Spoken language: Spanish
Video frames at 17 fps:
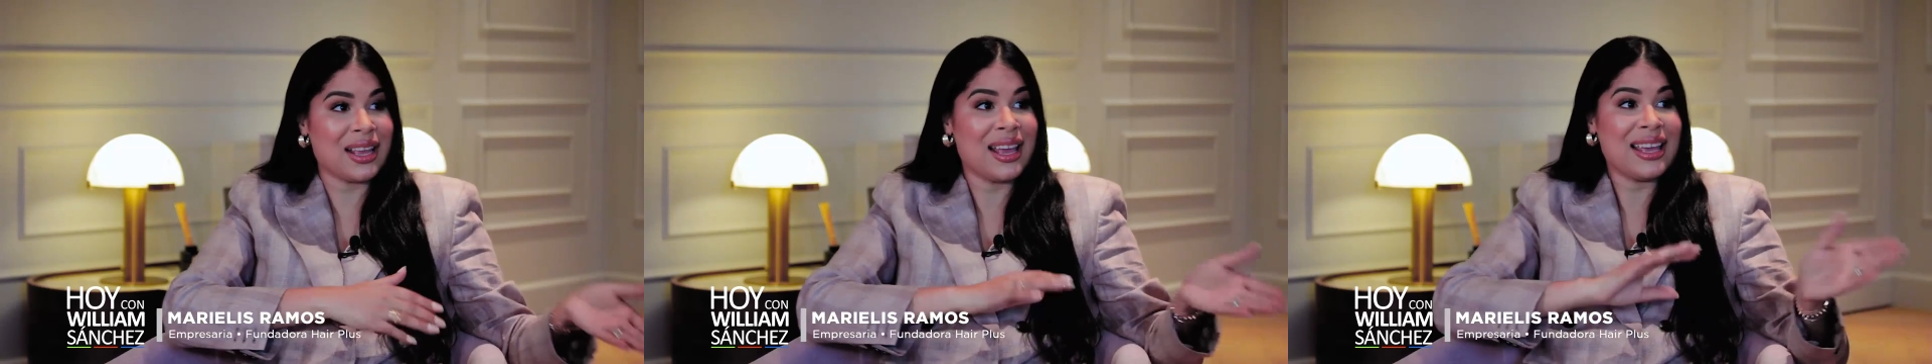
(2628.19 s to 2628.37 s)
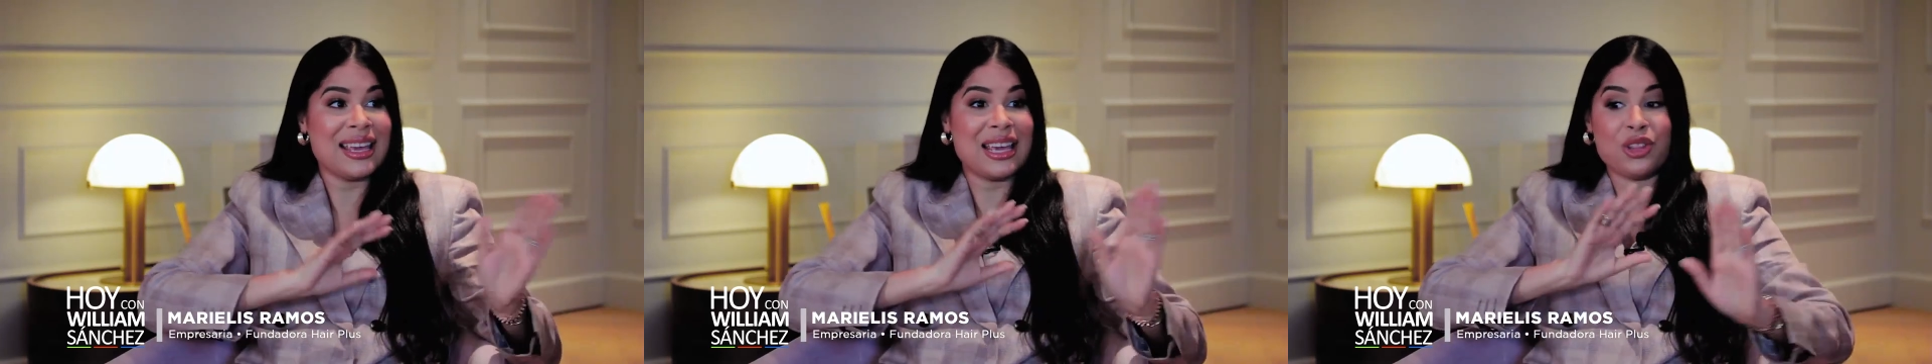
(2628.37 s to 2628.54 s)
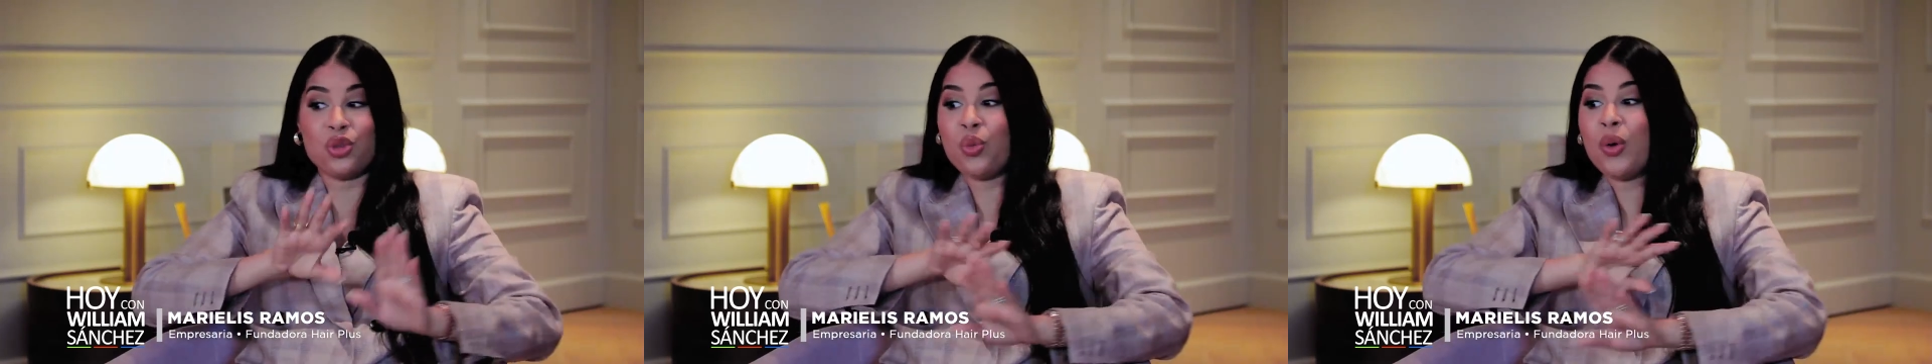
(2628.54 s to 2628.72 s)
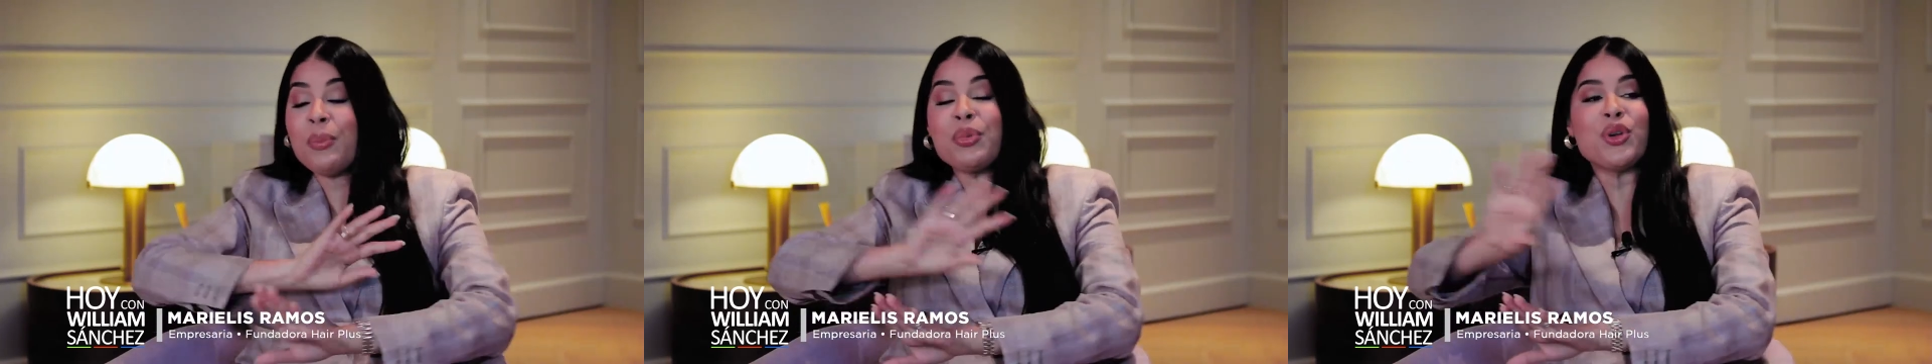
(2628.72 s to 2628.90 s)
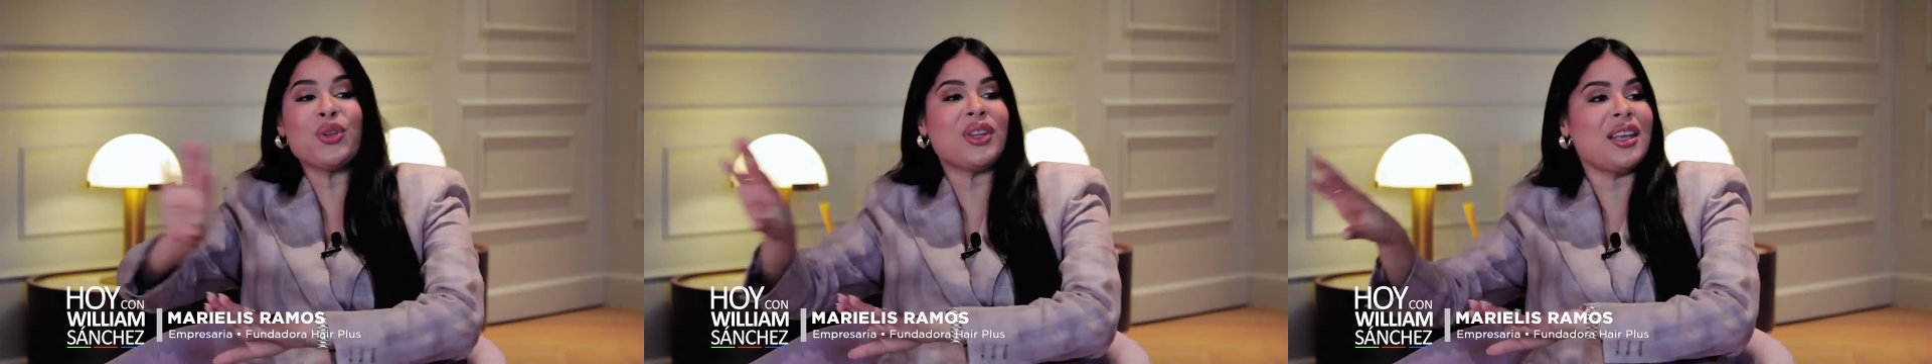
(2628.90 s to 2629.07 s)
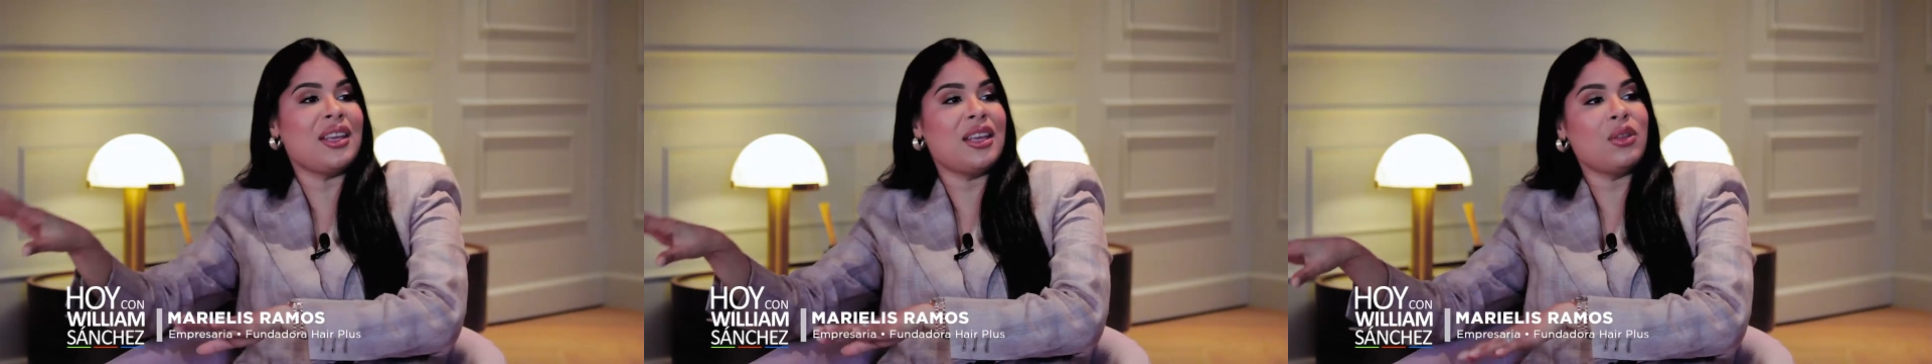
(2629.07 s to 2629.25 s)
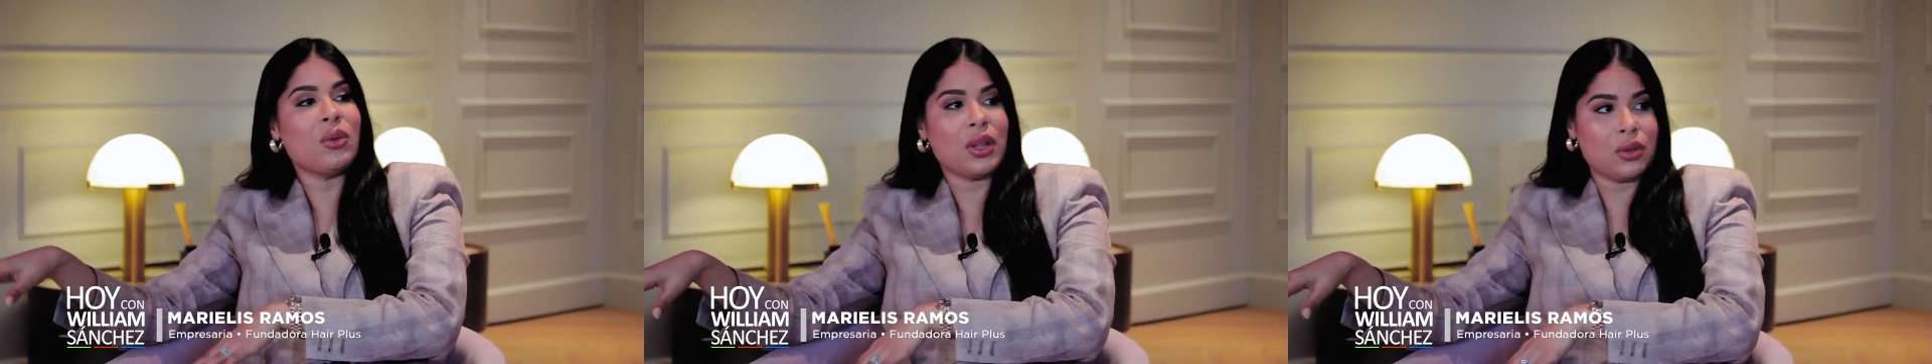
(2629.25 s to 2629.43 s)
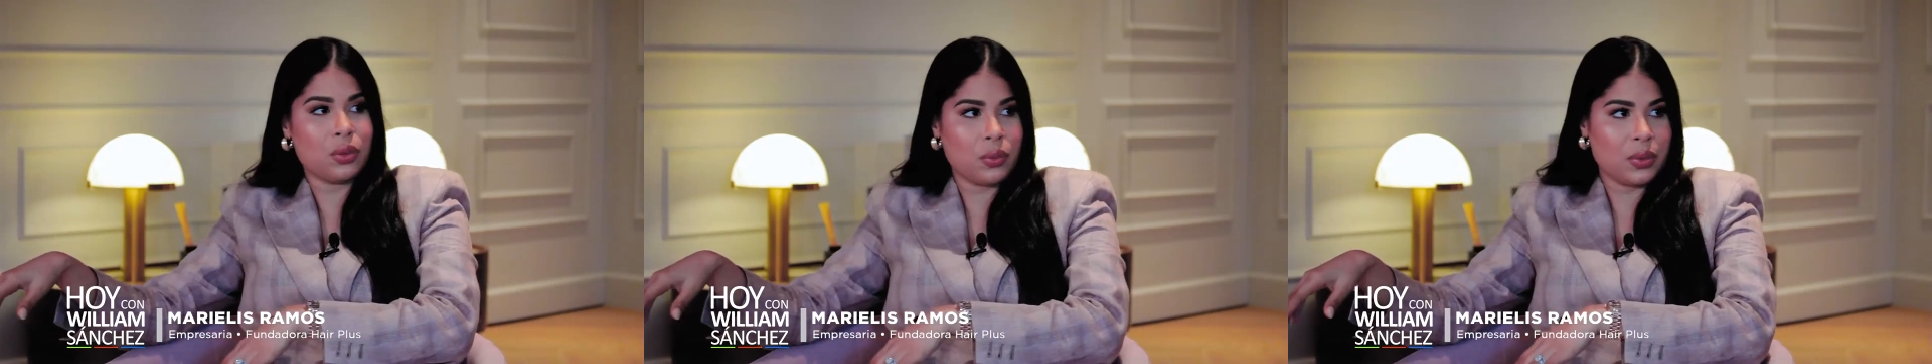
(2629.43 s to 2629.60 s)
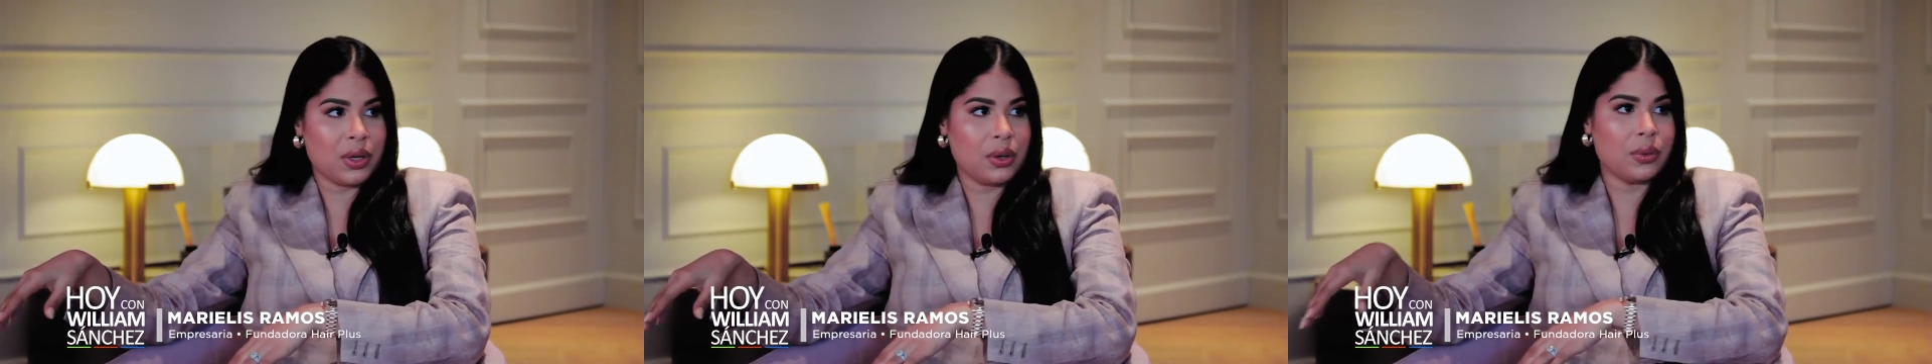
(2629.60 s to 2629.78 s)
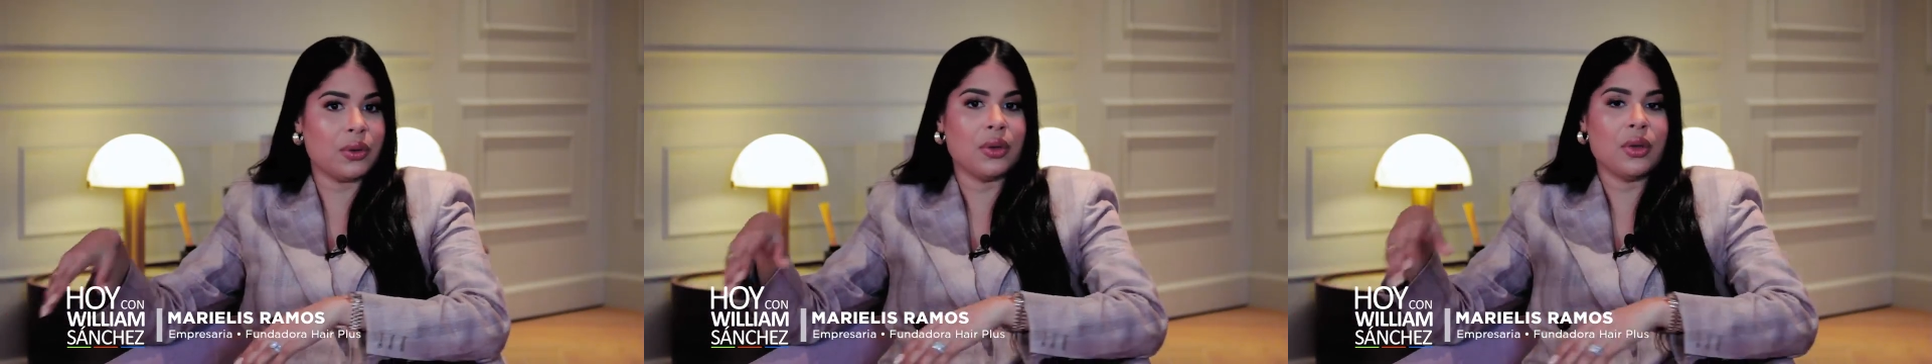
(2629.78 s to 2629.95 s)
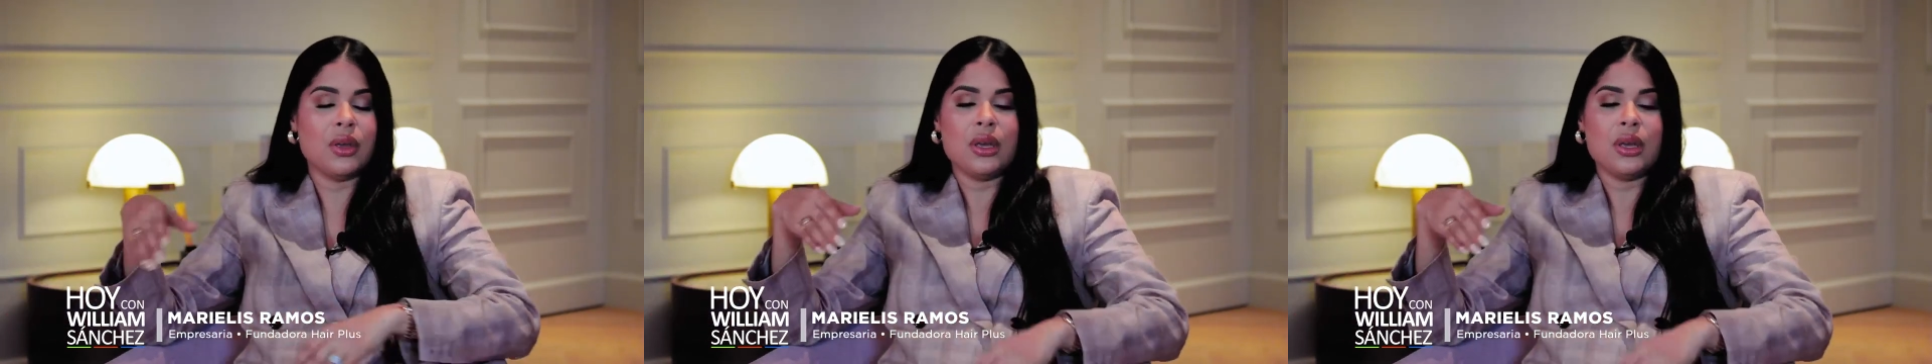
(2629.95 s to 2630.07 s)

que tú has protegido a tu hijo.